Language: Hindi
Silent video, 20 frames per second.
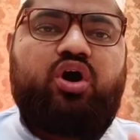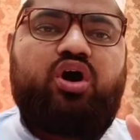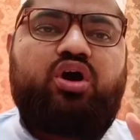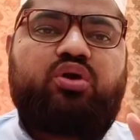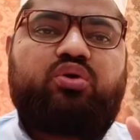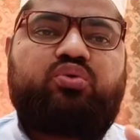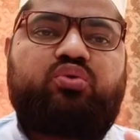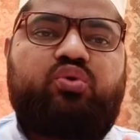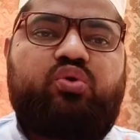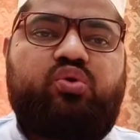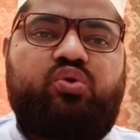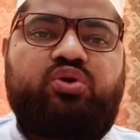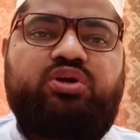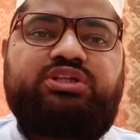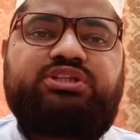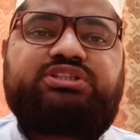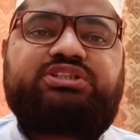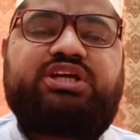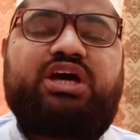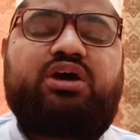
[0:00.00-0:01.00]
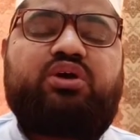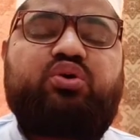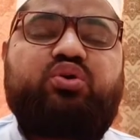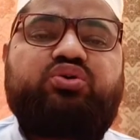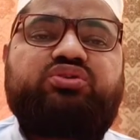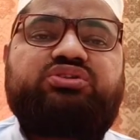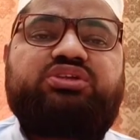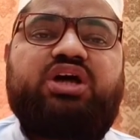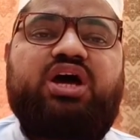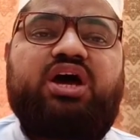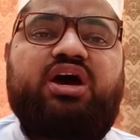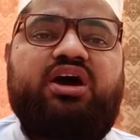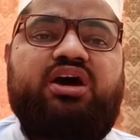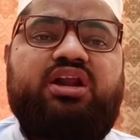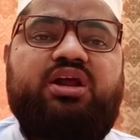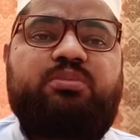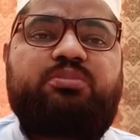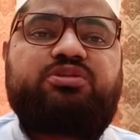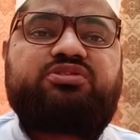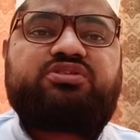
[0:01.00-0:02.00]
और कौन सा रोज़ा
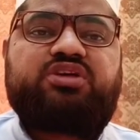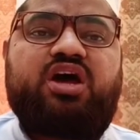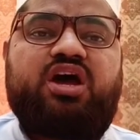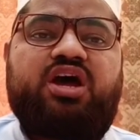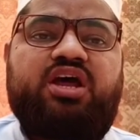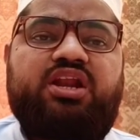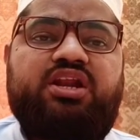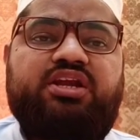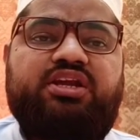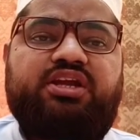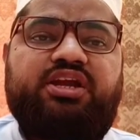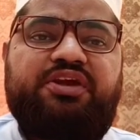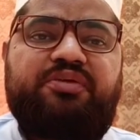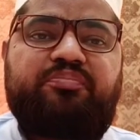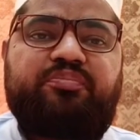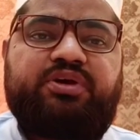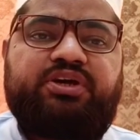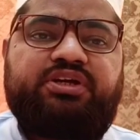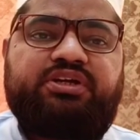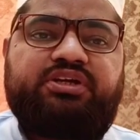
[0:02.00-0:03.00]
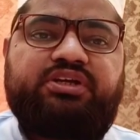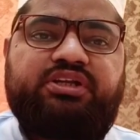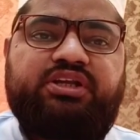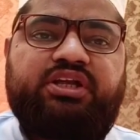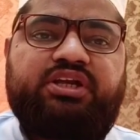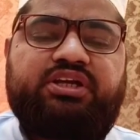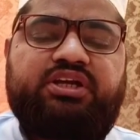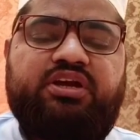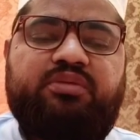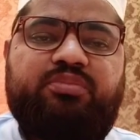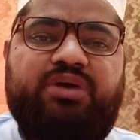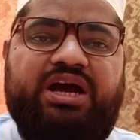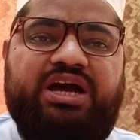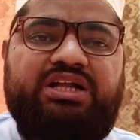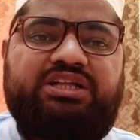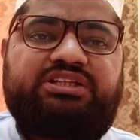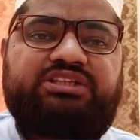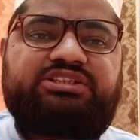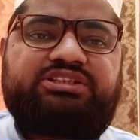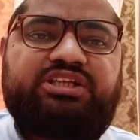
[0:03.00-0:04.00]
रमज़ान के महीने के
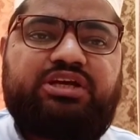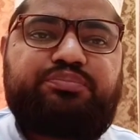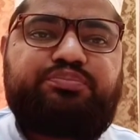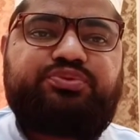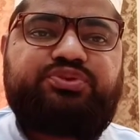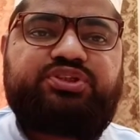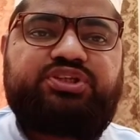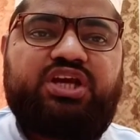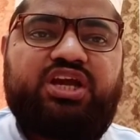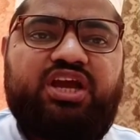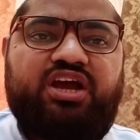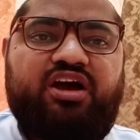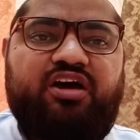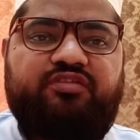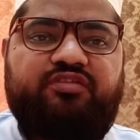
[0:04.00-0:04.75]
बाद सबसे